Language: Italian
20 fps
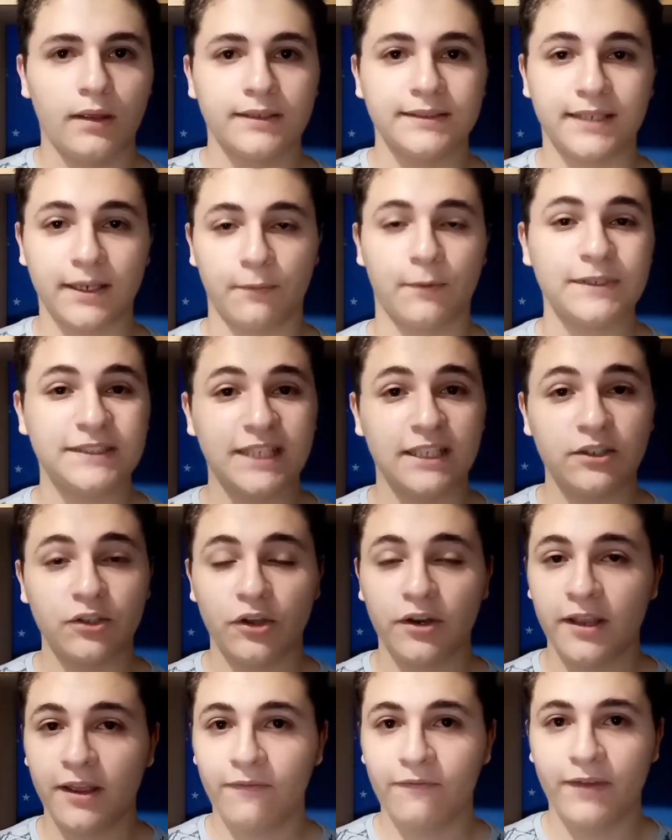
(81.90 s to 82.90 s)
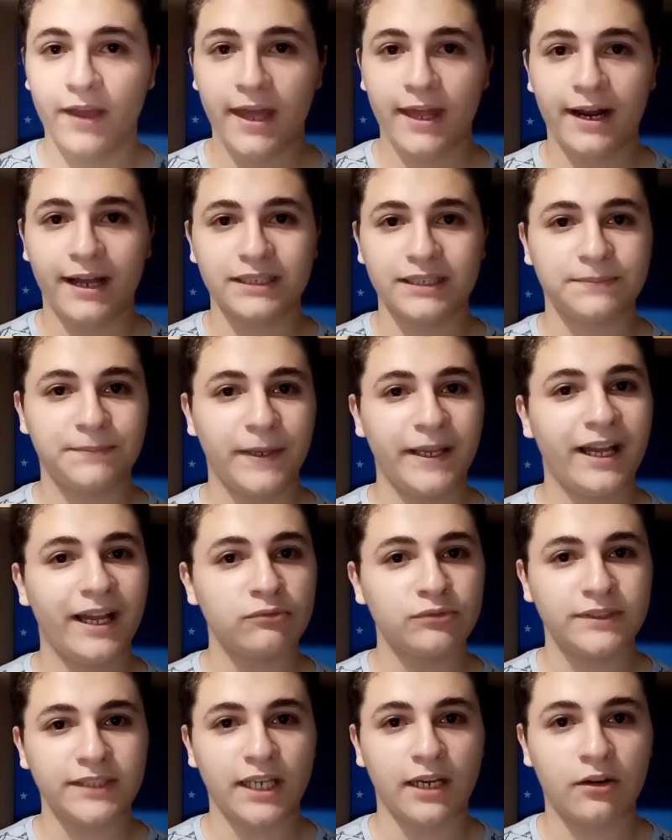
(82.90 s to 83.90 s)
Se questa teoria è vera, spiega
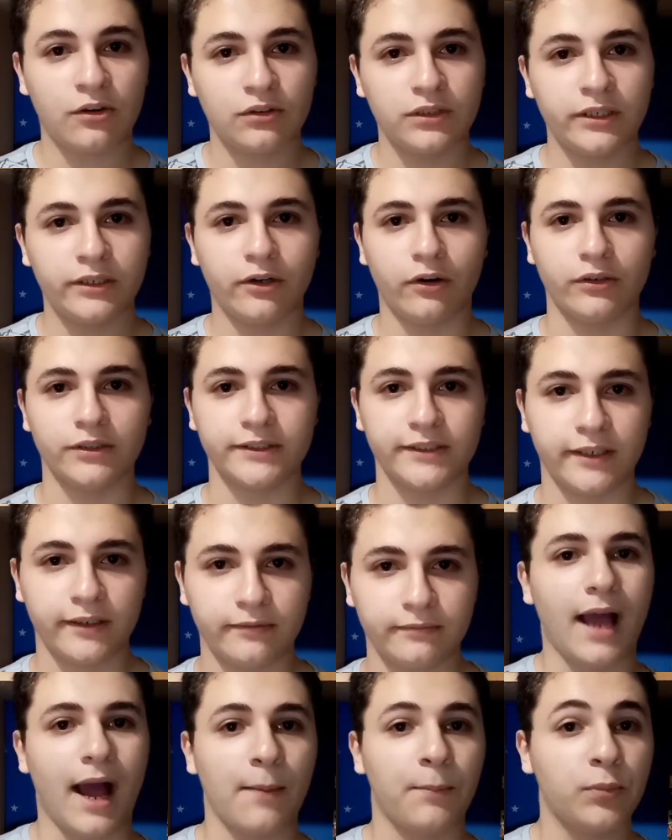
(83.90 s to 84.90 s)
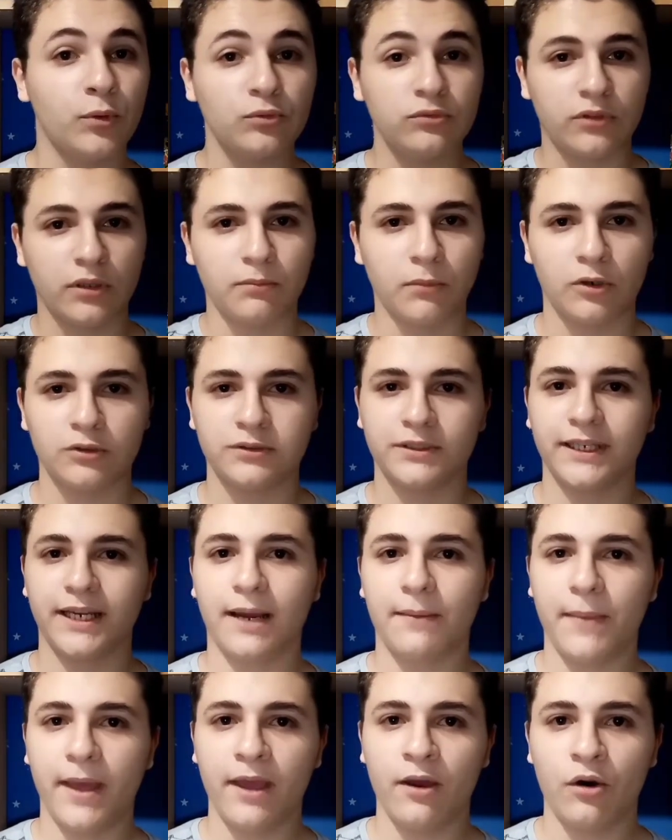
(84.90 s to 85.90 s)
un sacco di cose. Appunto, in molti
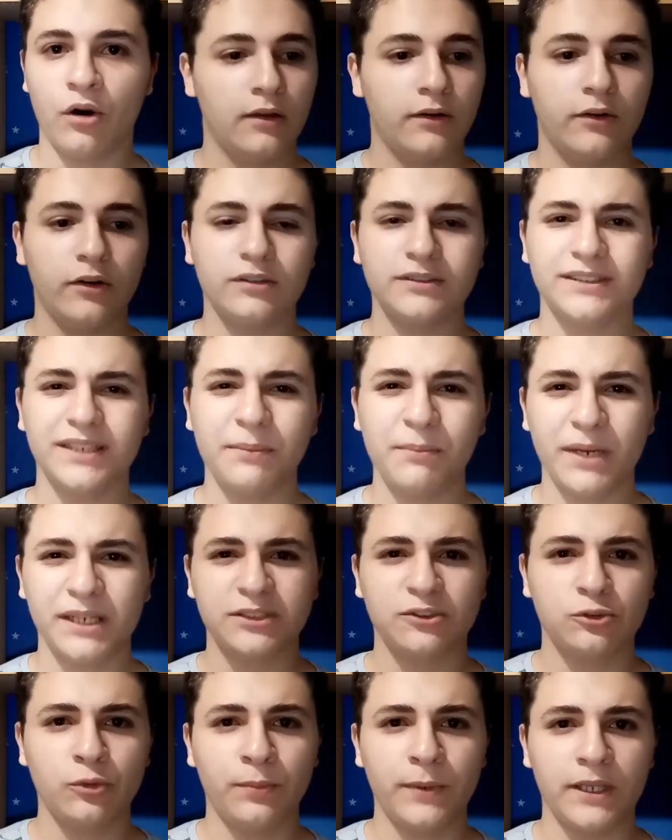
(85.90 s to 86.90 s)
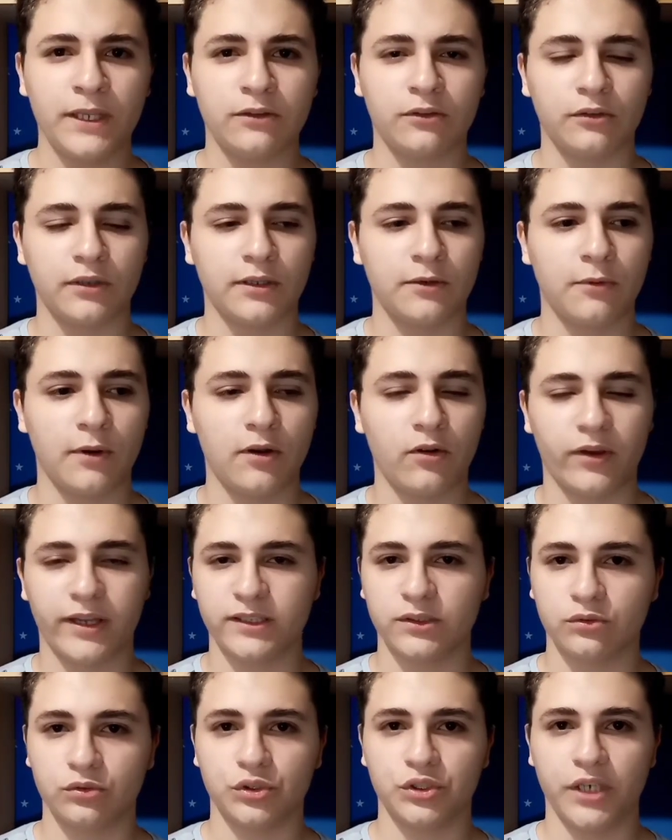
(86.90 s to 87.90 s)
cameo non sembra stupito di quello che
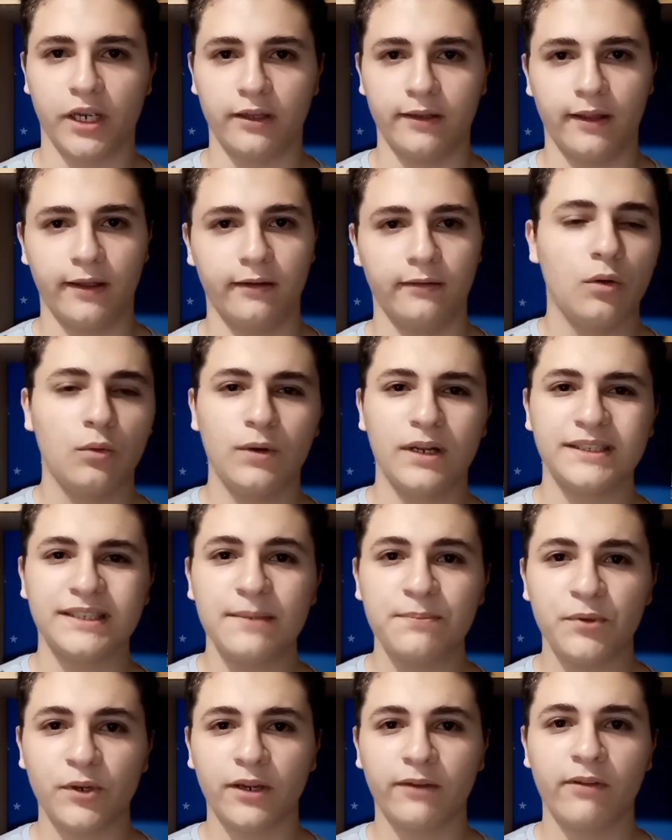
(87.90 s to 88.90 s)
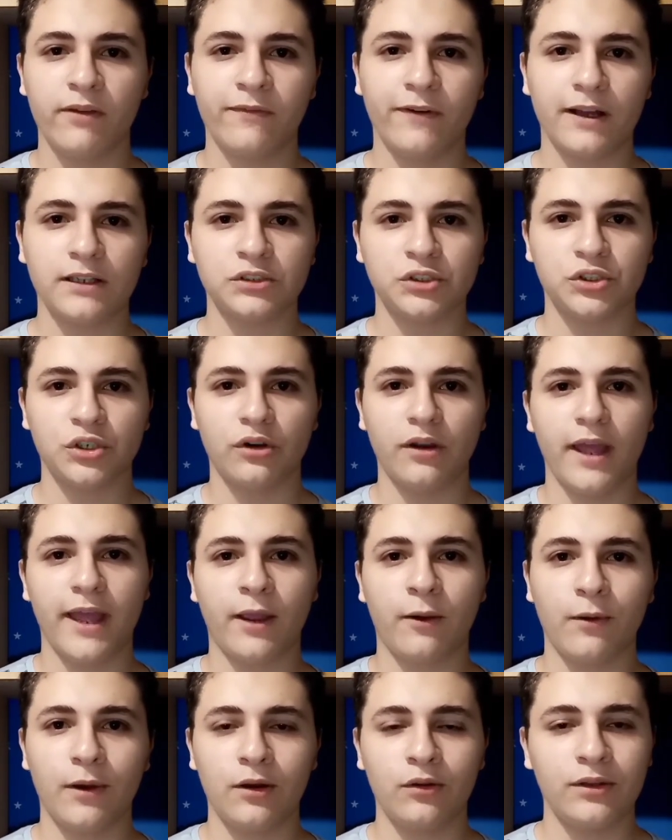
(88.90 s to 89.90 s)
succede. Un esempio che vi faccio è
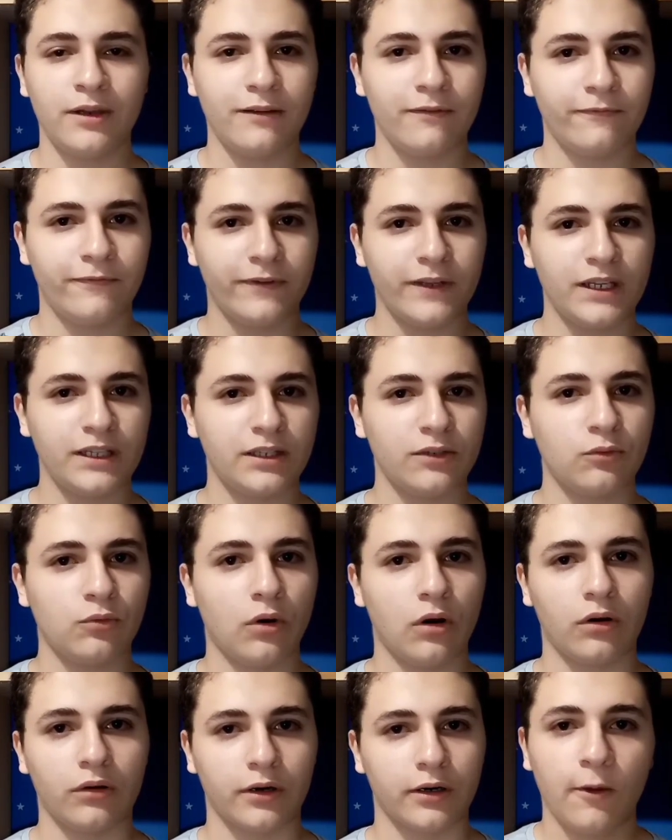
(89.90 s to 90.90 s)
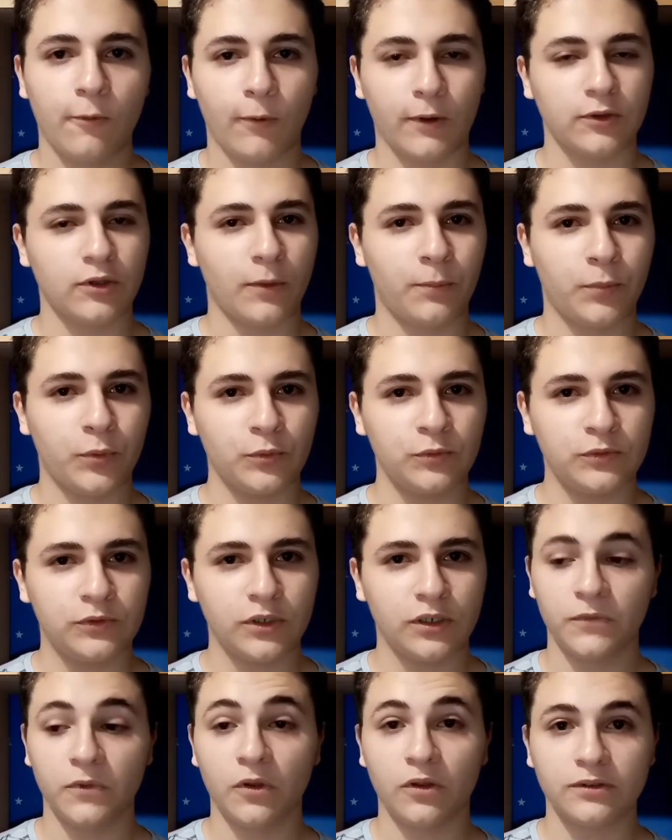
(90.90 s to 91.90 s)
quello in Infinity War, quando
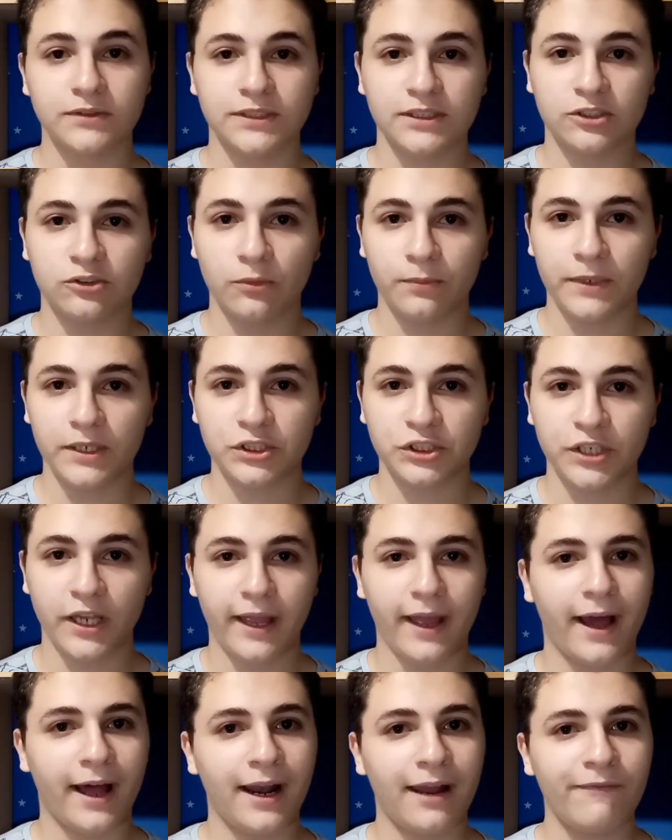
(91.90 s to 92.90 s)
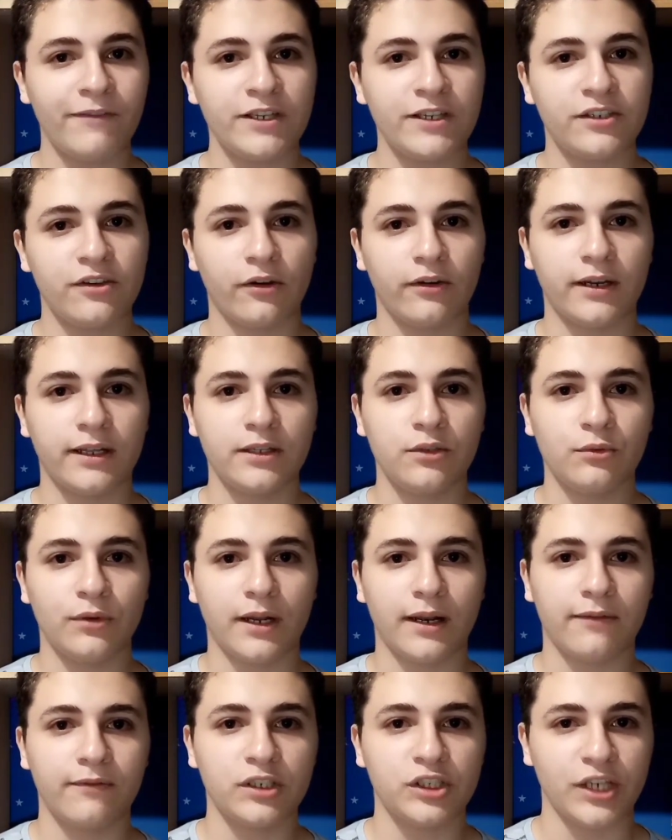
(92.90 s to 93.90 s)
appunto non si stupisce alla visione di una
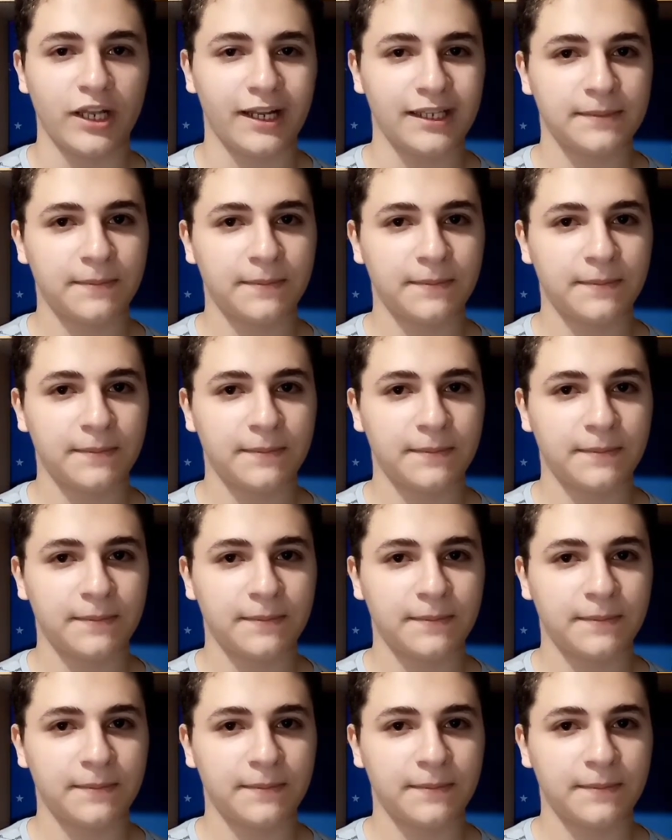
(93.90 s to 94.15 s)
navicella